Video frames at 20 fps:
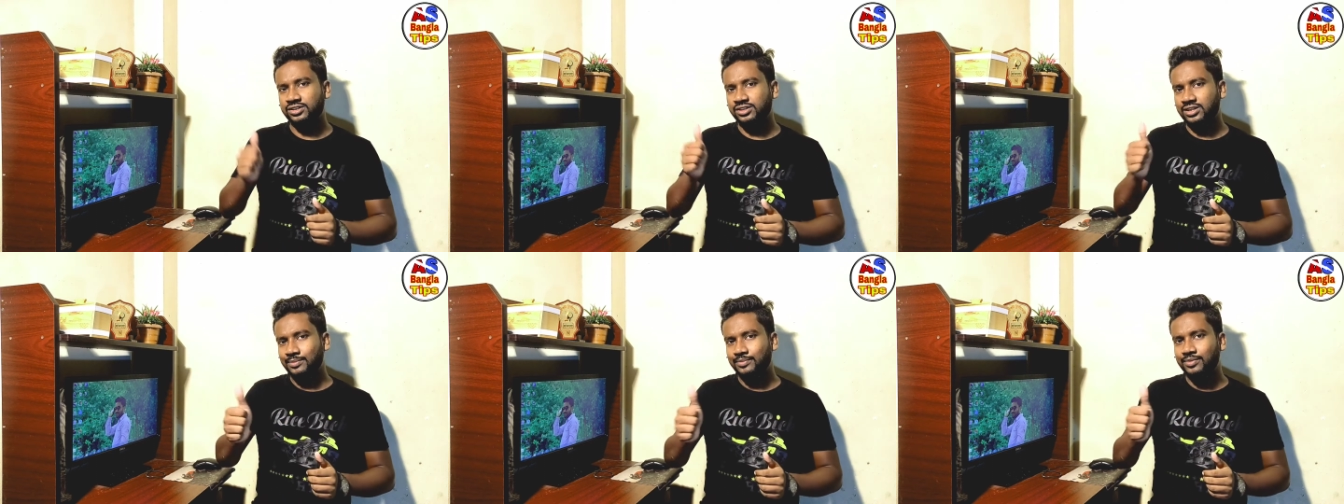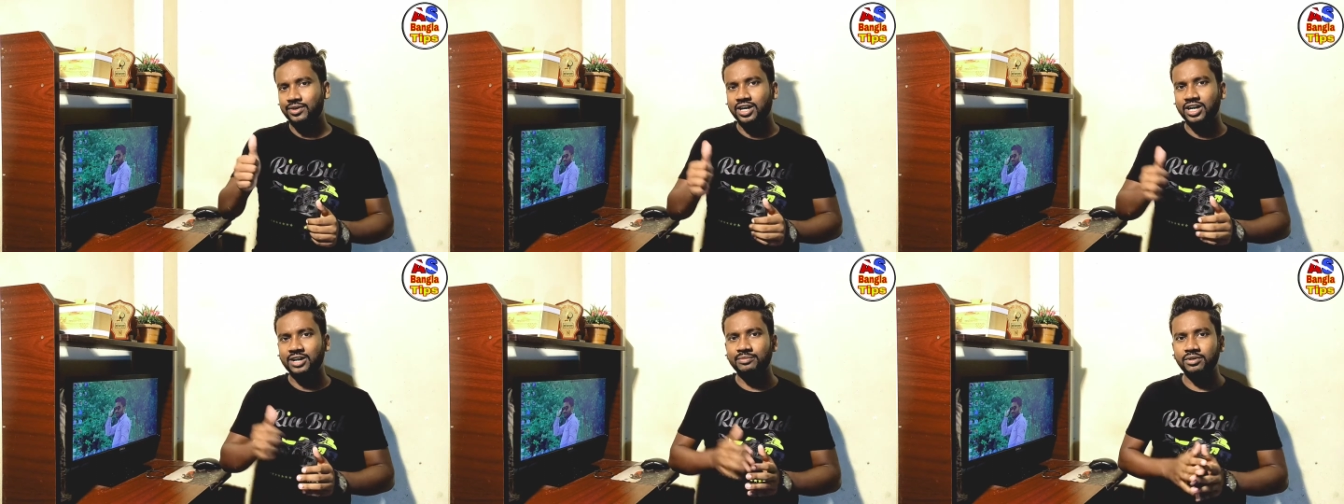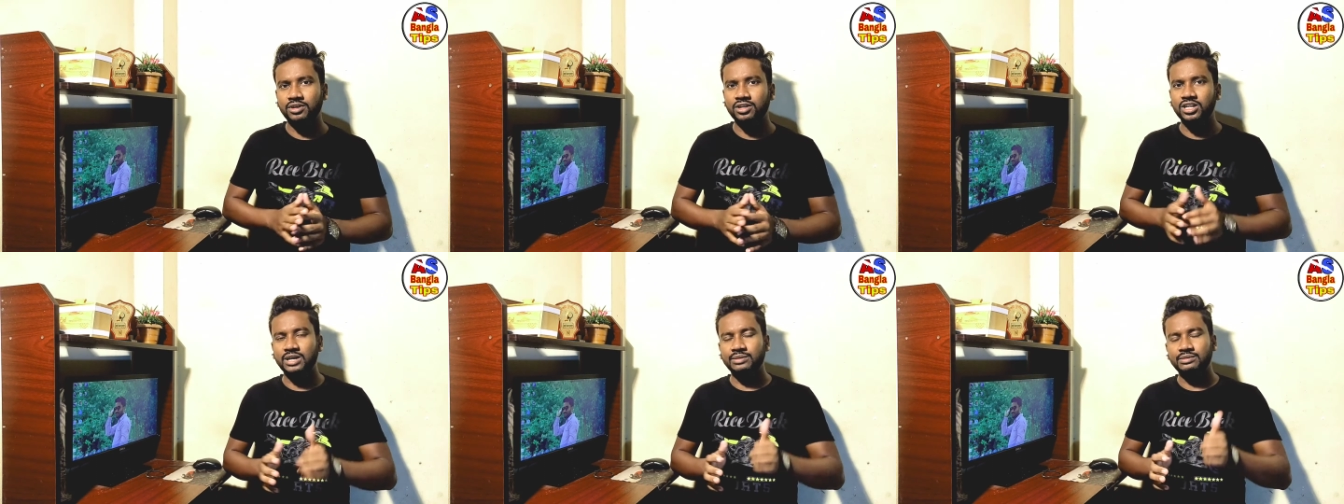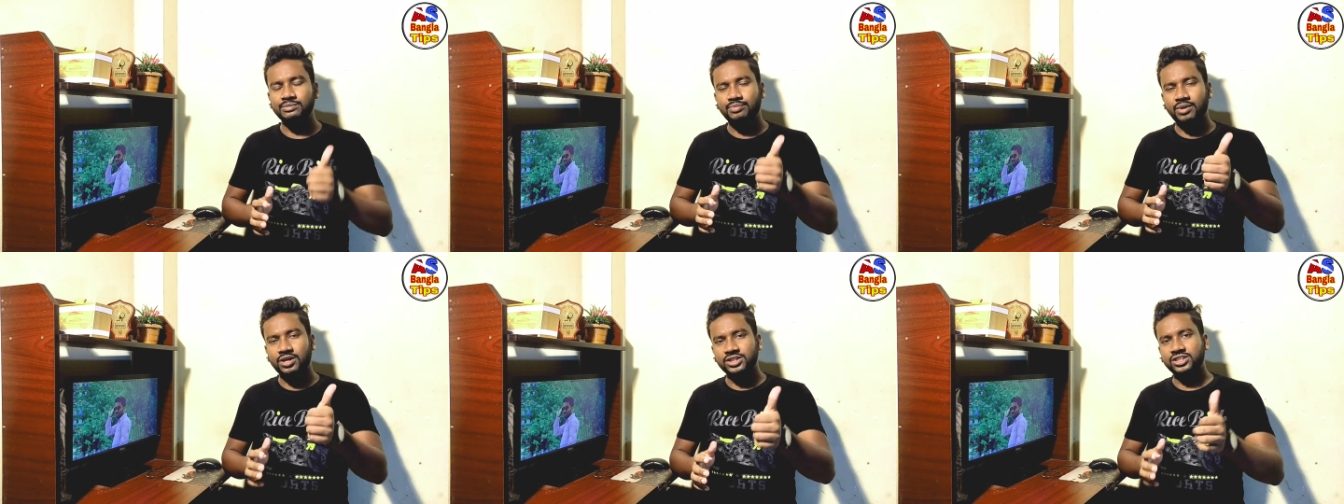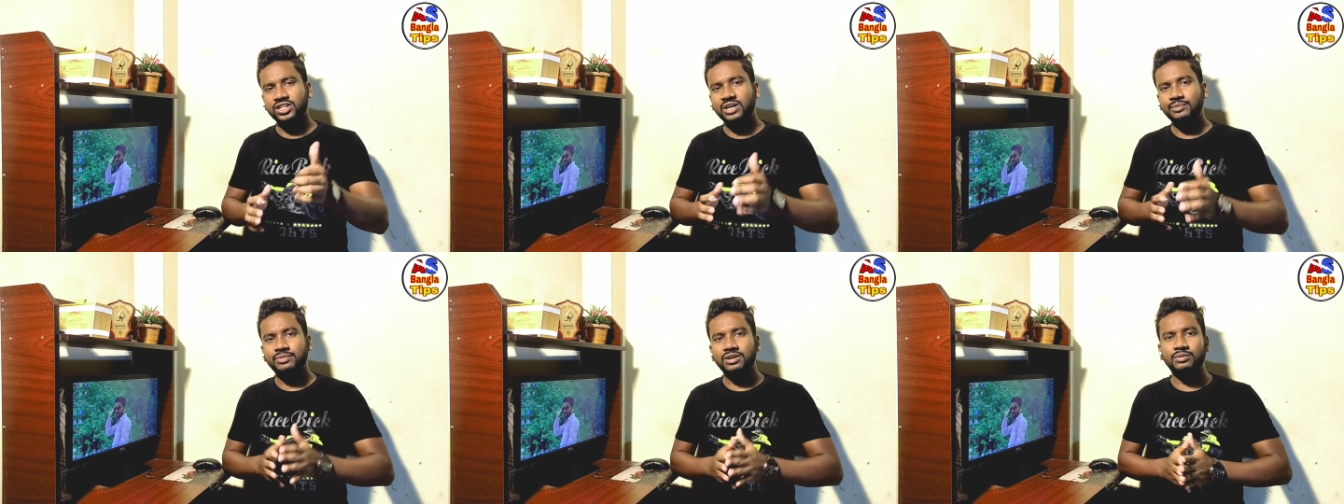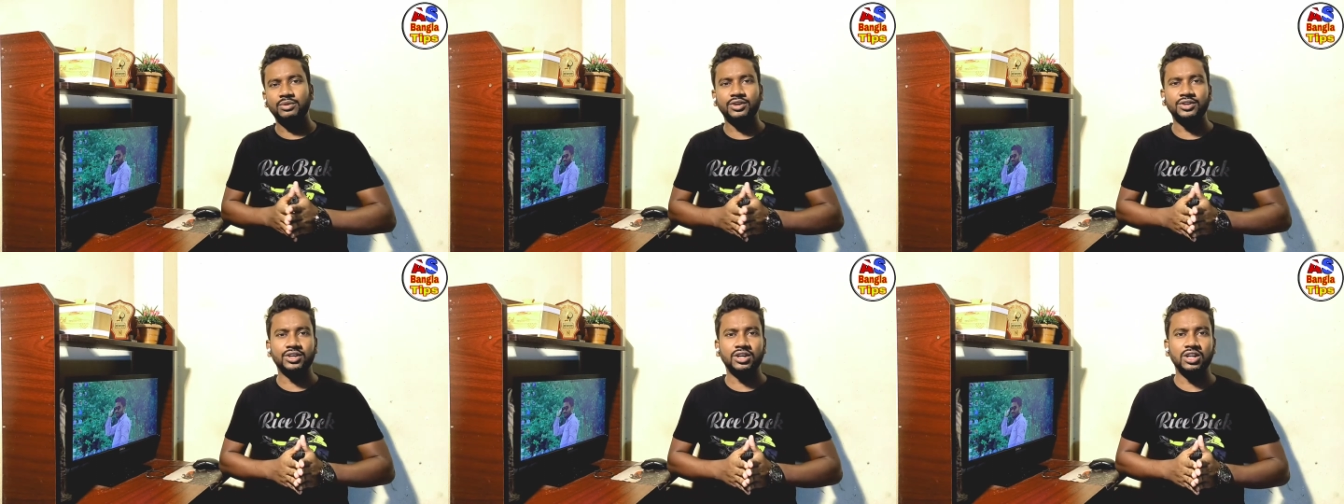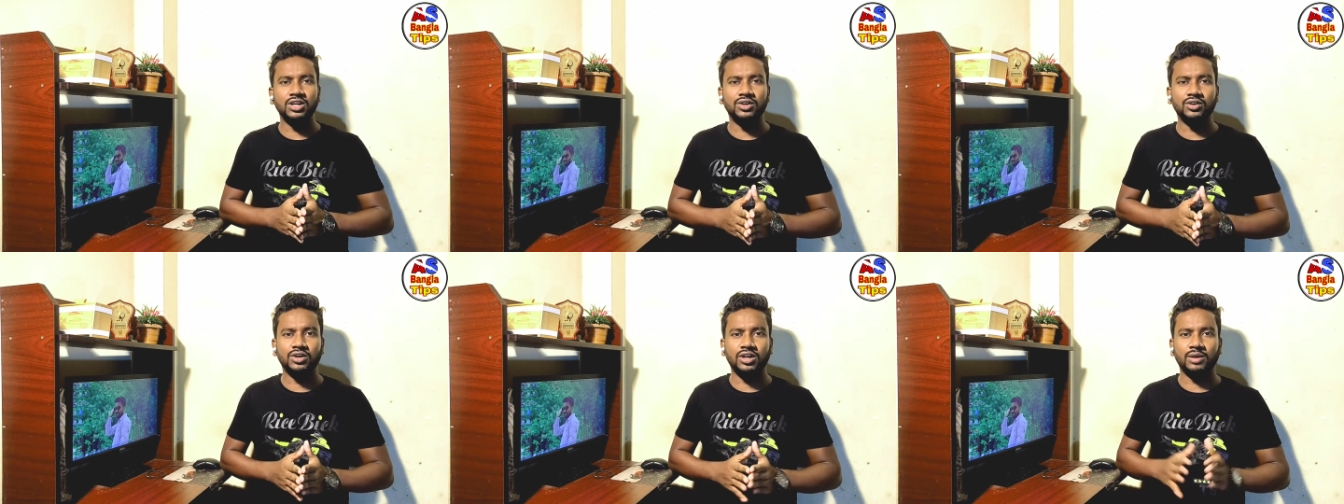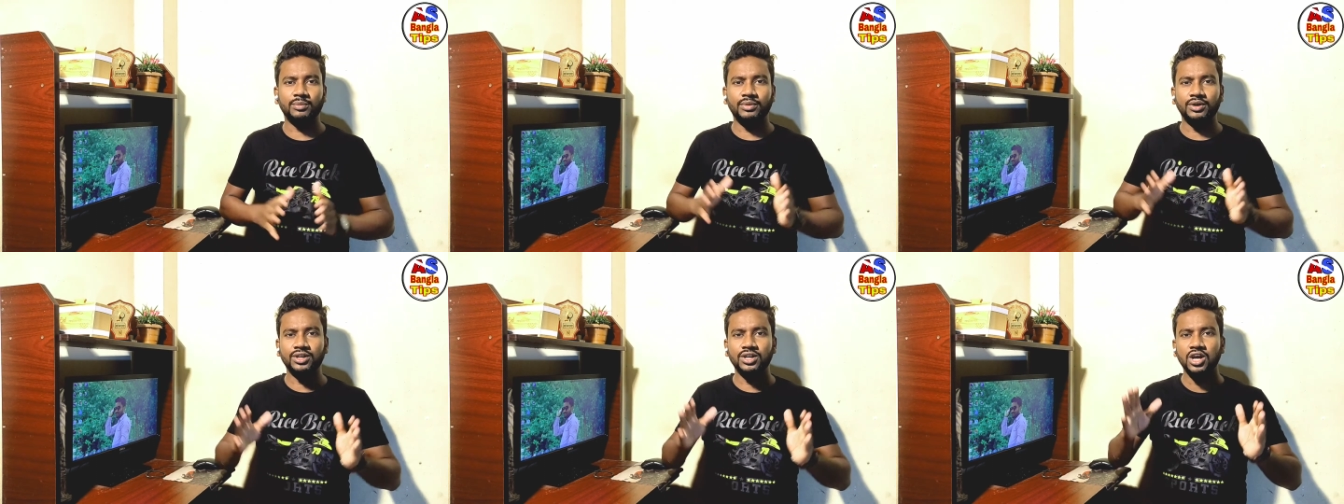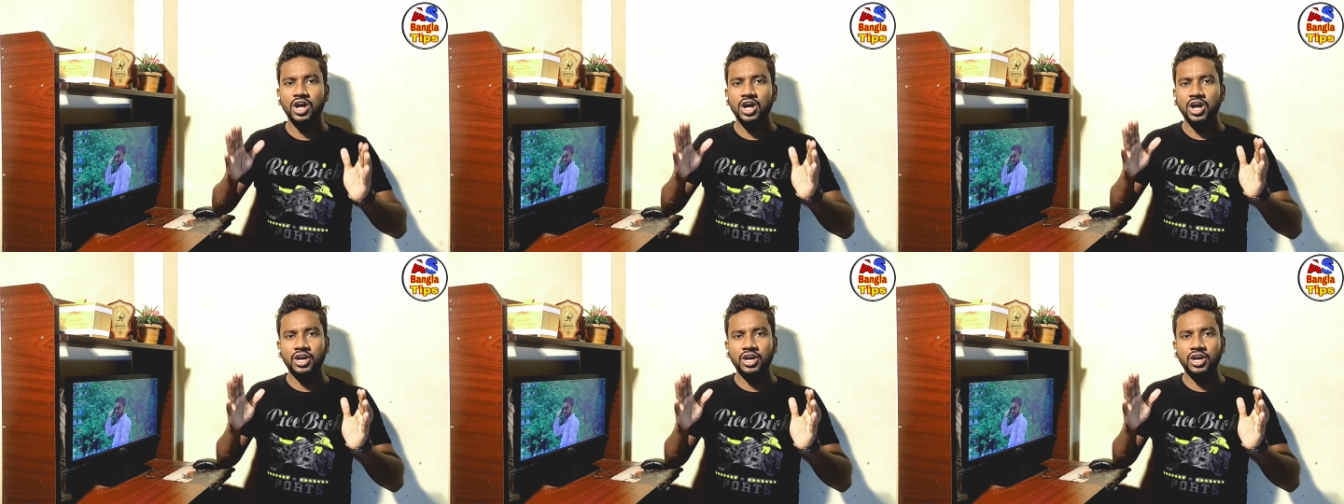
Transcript: সাবস্ক্রাইব করে রাখবেন এবং পাশে থাকা বেল বাটন ক্লিক করে রাখবেন